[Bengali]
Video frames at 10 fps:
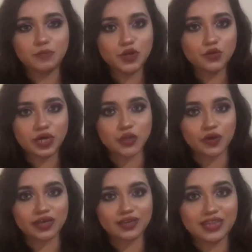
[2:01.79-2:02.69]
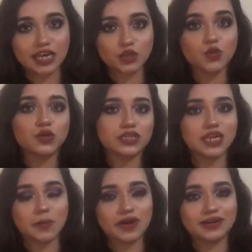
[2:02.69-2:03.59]
বিরহে নয় তাকে ধরতে
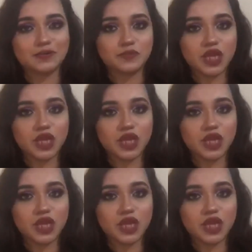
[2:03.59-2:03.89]
না পারায়